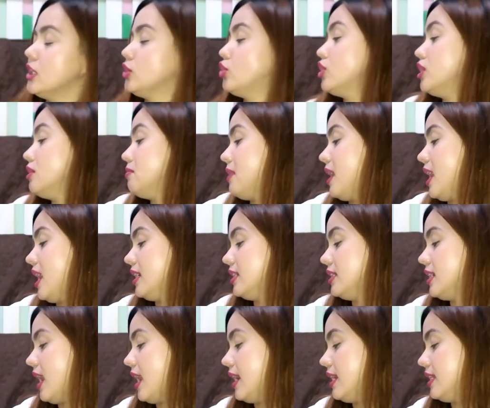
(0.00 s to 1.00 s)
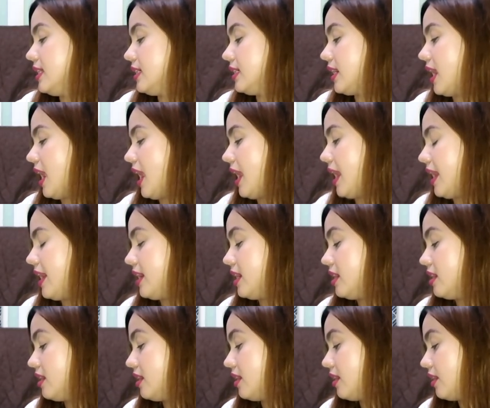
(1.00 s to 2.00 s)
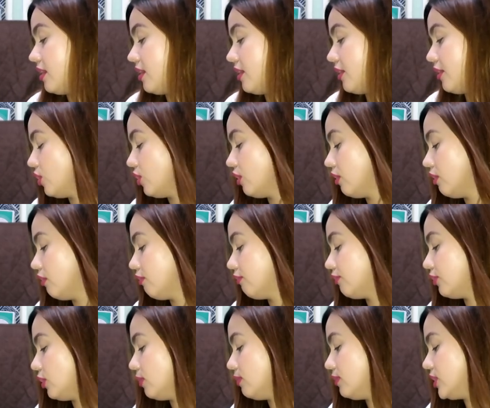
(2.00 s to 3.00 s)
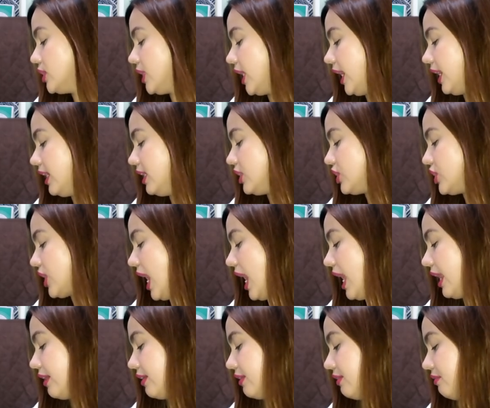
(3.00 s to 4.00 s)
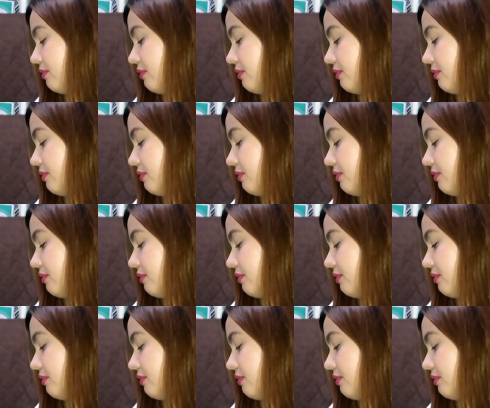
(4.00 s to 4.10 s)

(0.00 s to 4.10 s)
ito naman galing kay from Chen Chan.